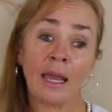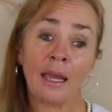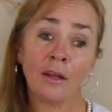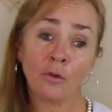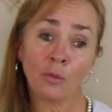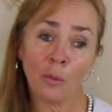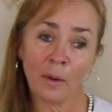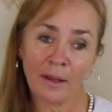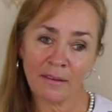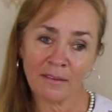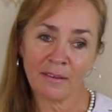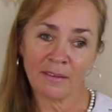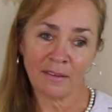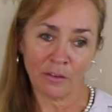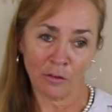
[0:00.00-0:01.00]
Em
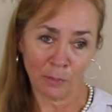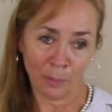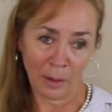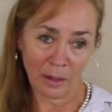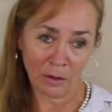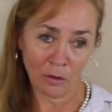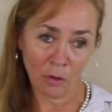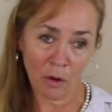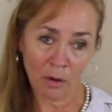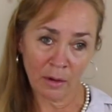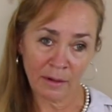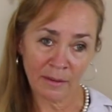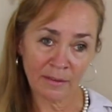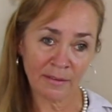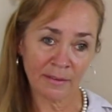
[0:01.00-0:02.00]
doenças
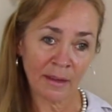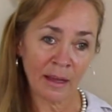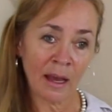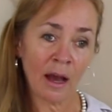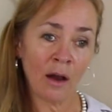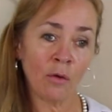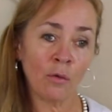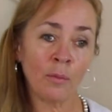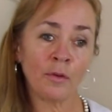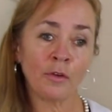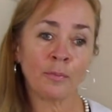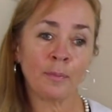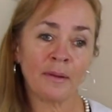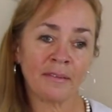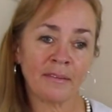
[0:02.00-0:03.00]
respiratórias,
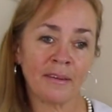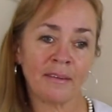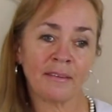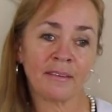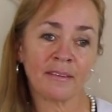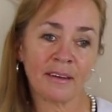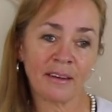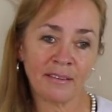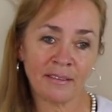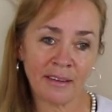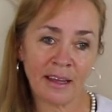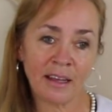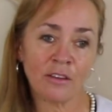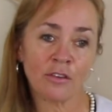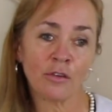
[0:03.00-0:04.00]
Algumas pesquisas
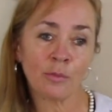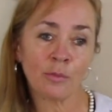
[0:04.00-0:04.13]
recentes